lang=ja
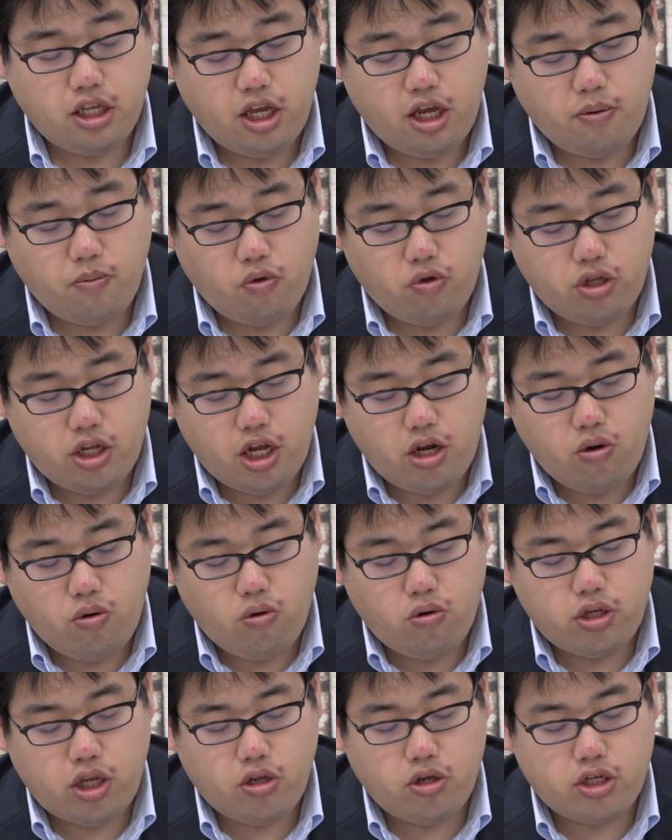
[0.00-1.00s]
で、問題の
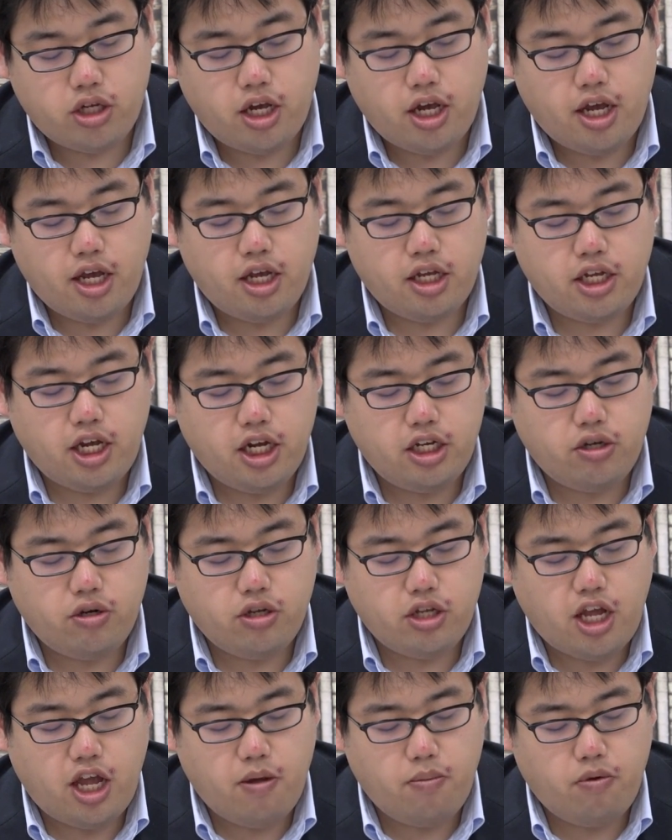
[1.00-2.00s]
構成として、最初
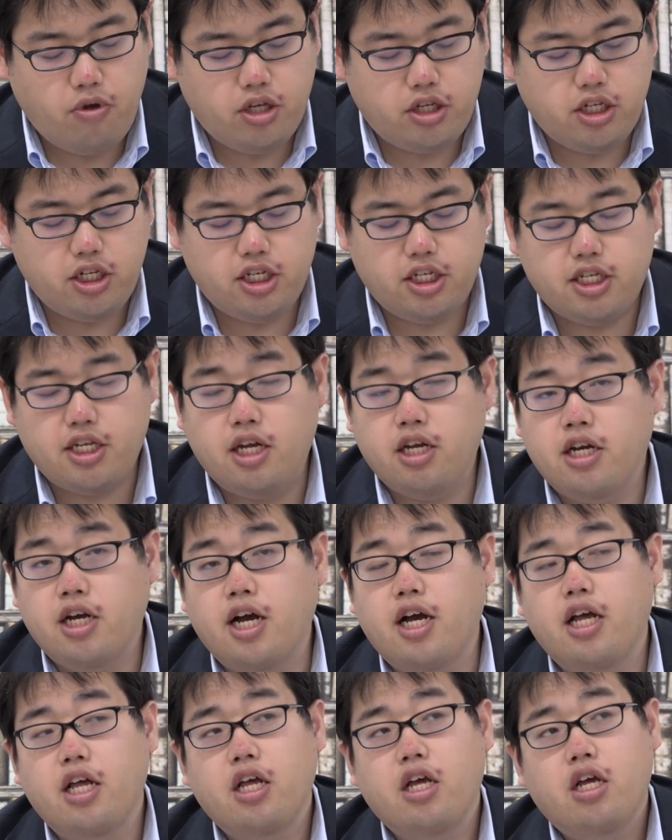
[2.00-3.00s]
の題問 1,2,3
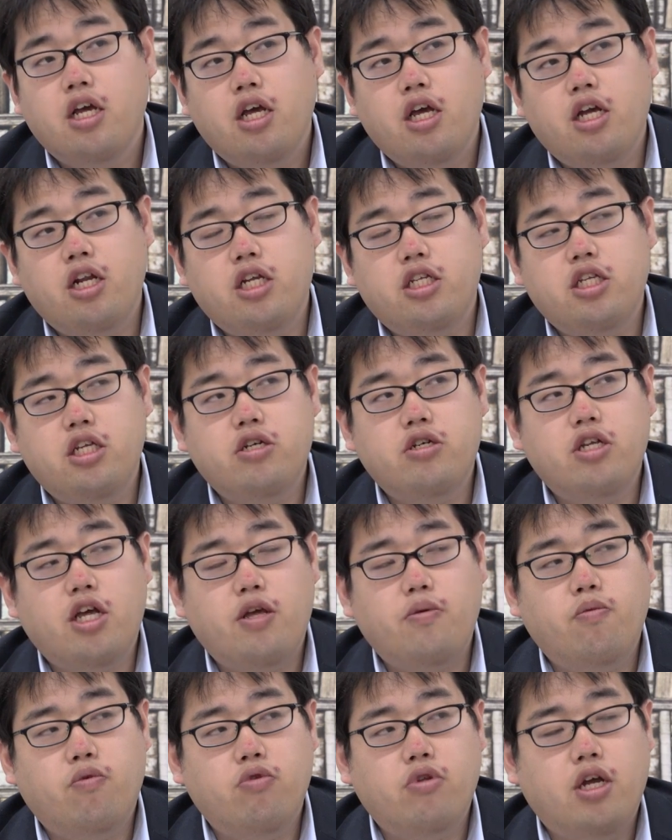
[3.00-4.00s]
がリスニング
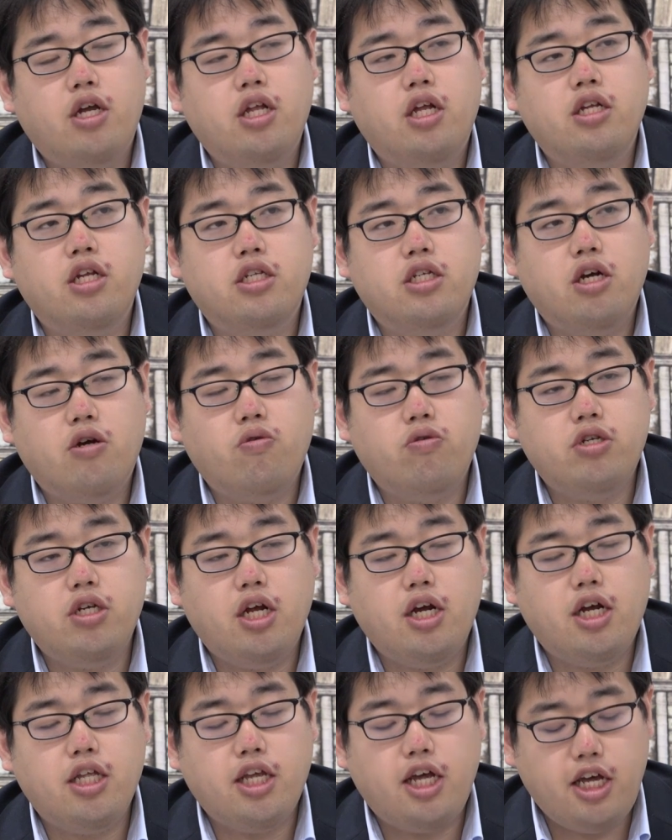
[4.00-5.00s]
ない問題なんですが、こち
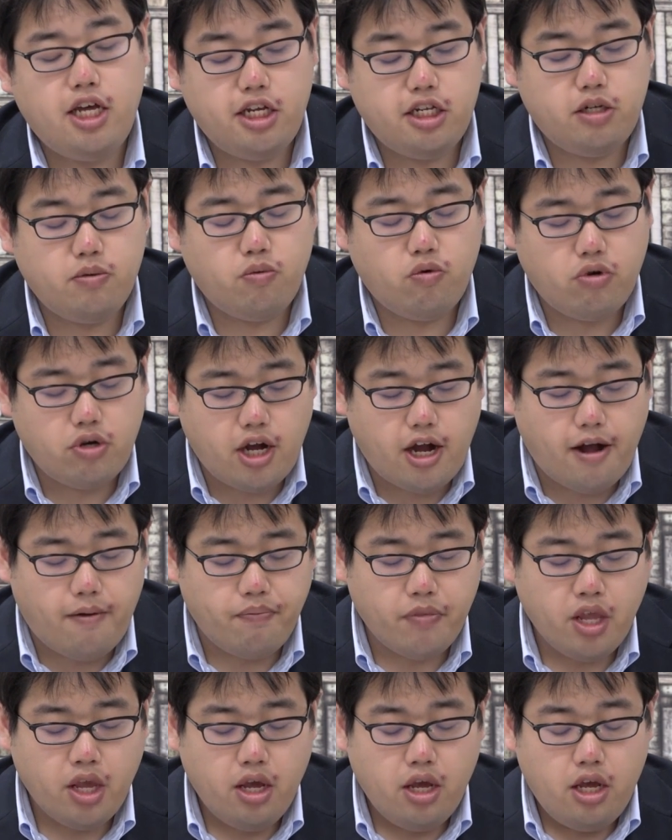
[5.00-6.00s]
らが第1問
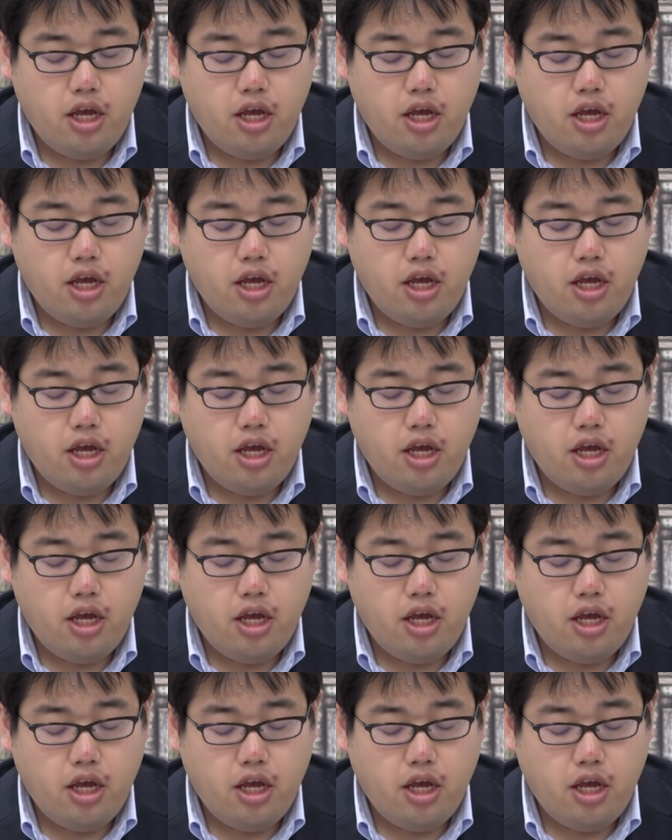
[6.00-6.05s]
が、